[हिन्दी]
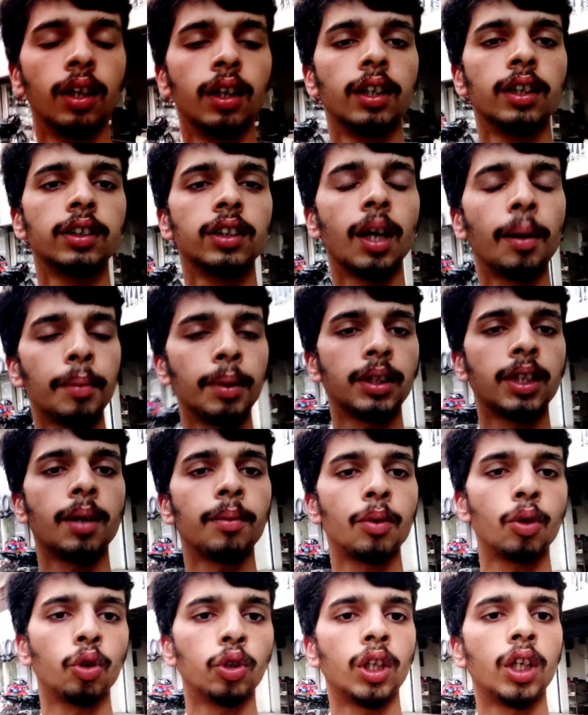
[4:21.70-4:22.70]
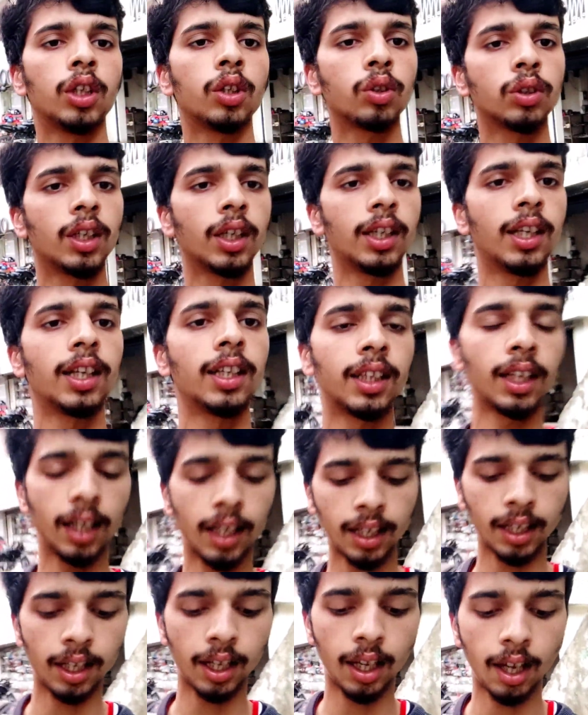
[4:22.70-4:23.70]
सा, सामने सामने हो जाए तो सही रहता
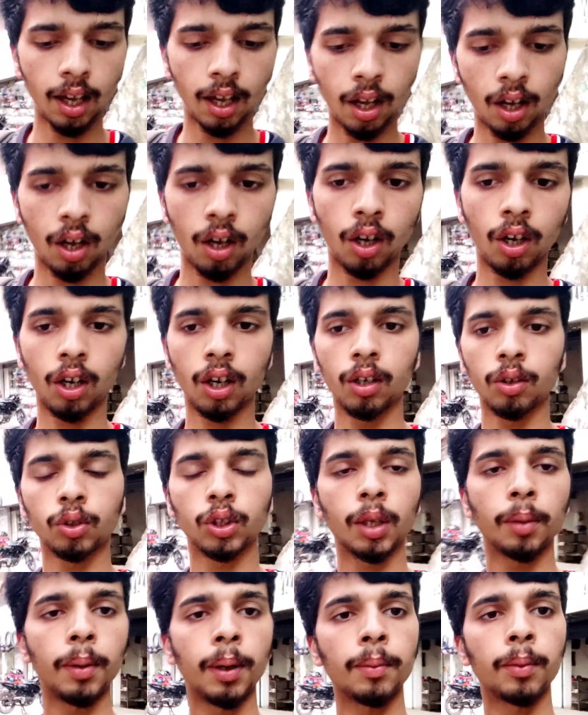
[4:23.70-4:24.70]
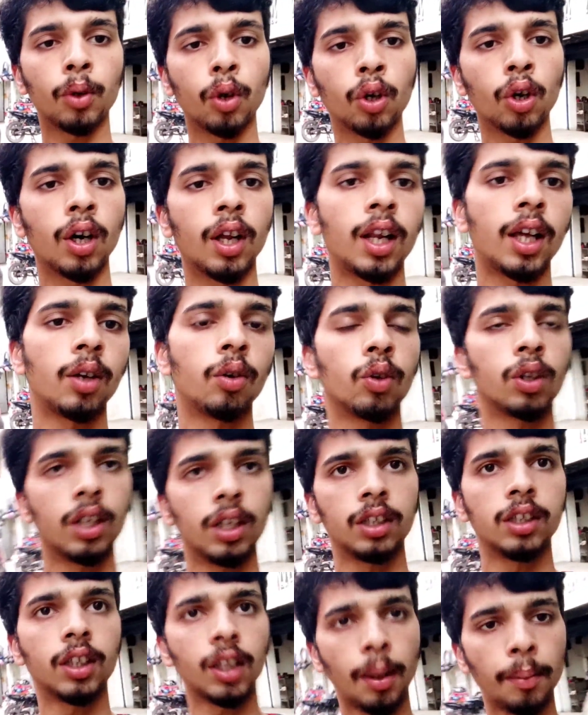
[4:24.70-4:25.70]
है और उसके बाद मेरे को कॉल आई
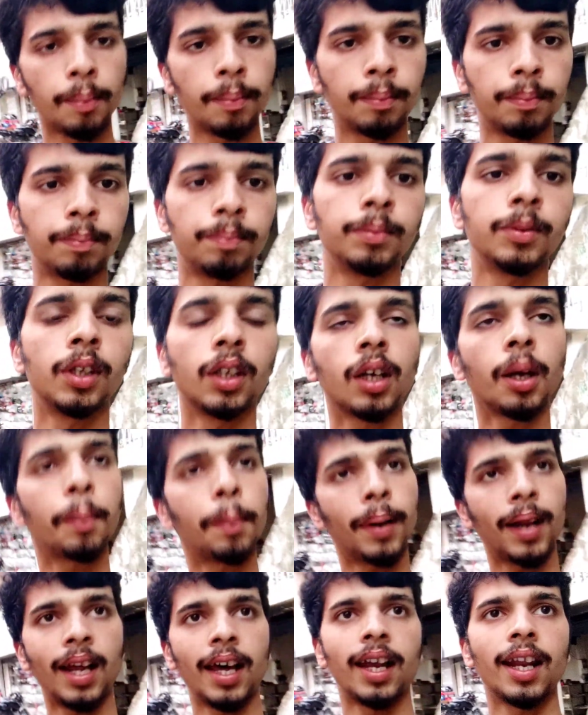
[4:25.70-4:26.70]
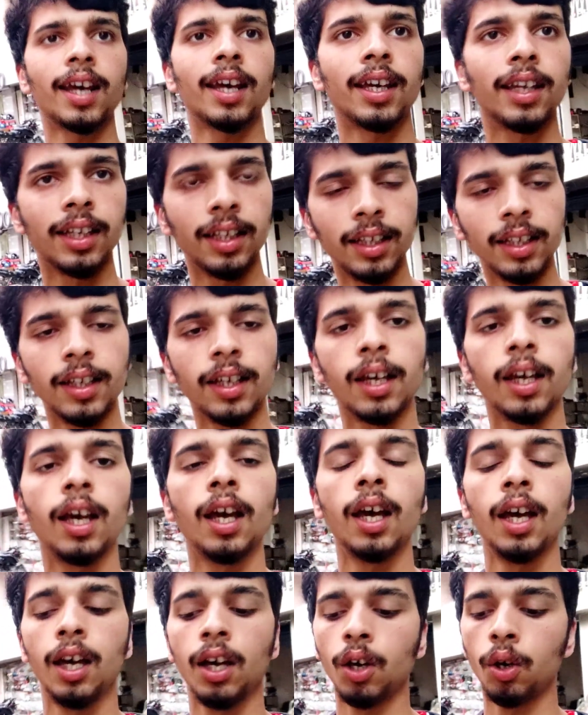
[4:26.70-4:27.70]
उनकी जिनका जिनका फरारा है ये
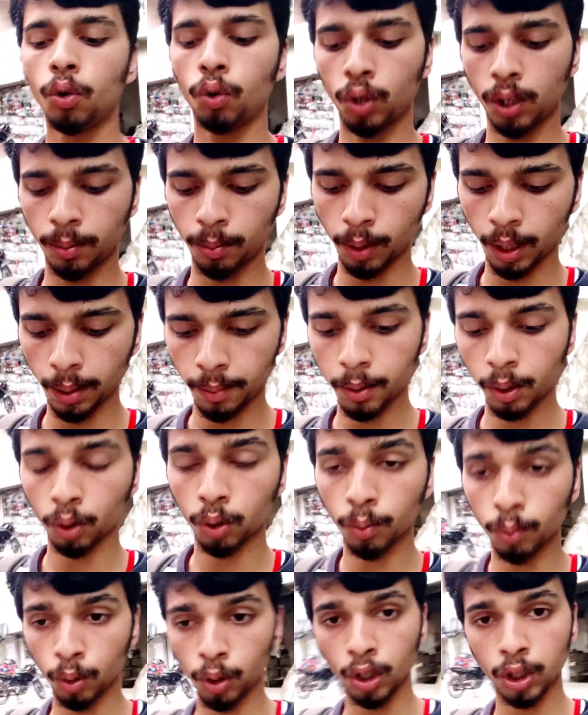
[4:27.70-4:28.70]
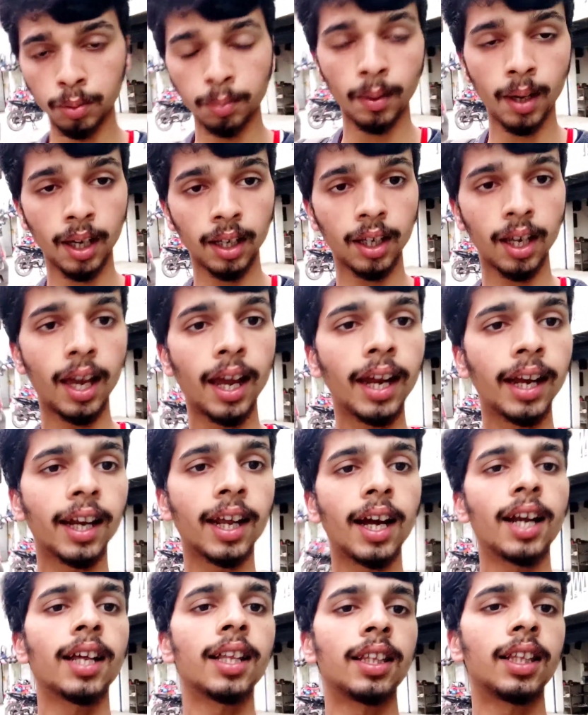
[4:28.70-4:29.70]
उन्होंने बोला मेरे को बोले इसमें आगे हैंड
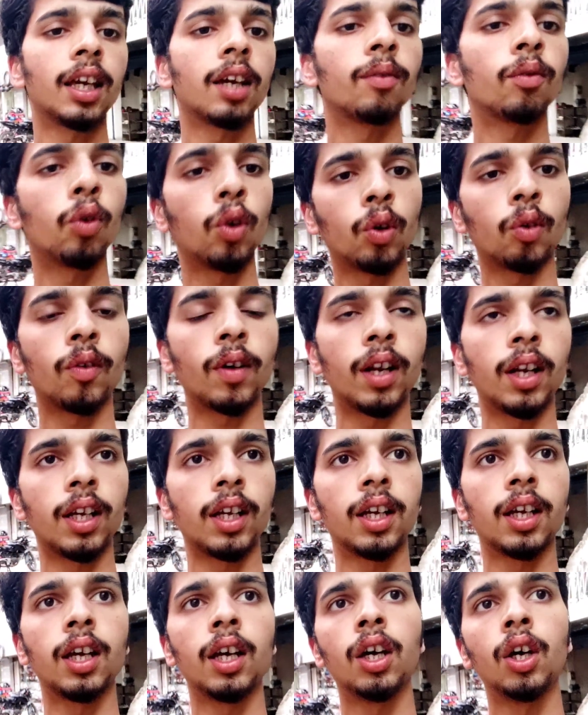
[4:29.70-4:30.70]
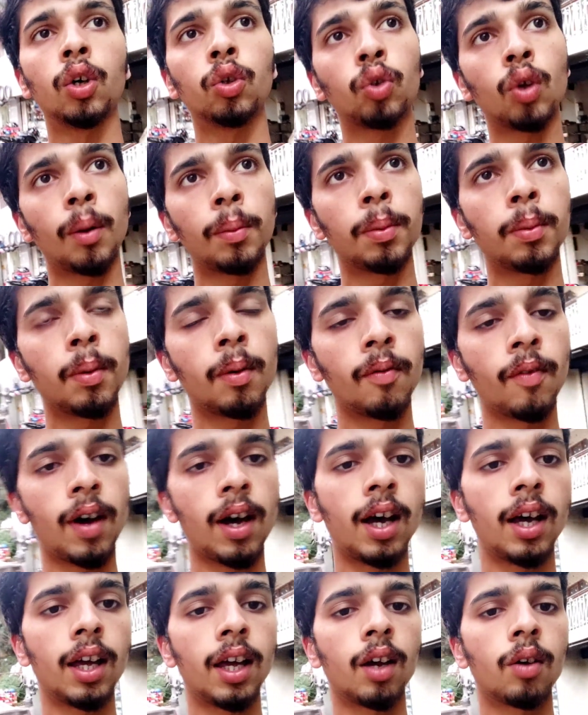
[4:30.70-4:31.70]
गार्ड आते हैं वो लोग आने हैं तो अभी मैं
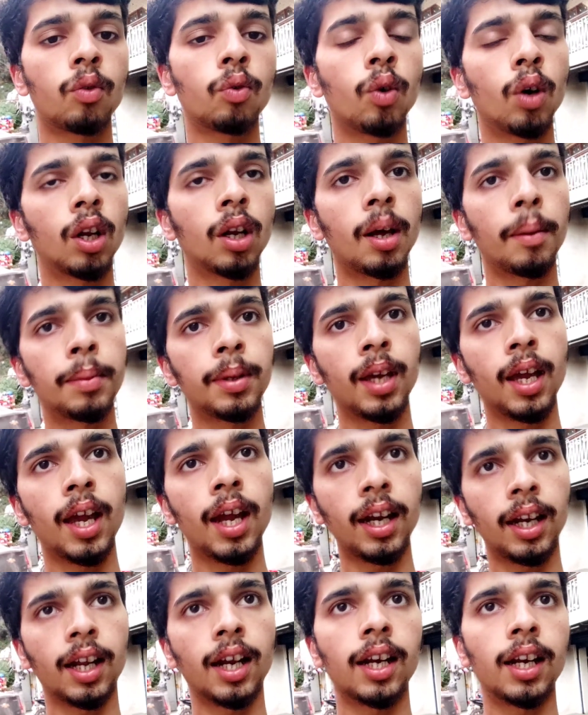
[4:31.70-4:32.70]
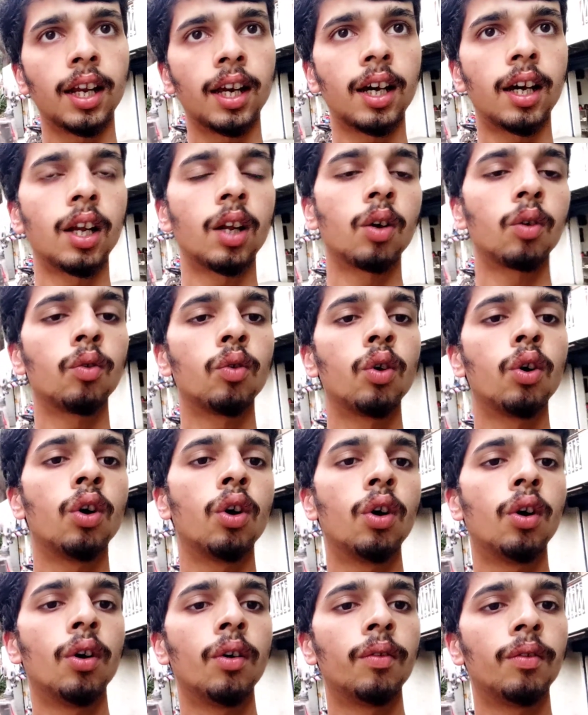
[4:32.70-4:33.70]
वहाँ आया हूँ और अभी हैंड गार्ड लगा रहा हूँ
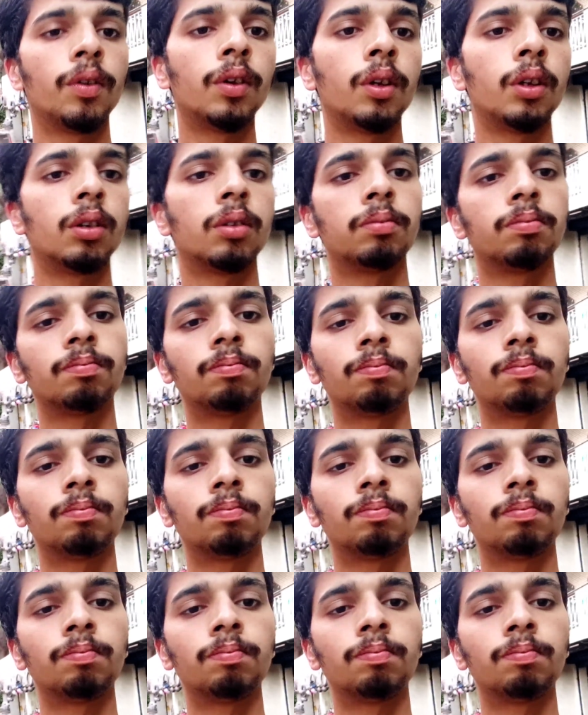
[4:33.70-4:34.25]
फिर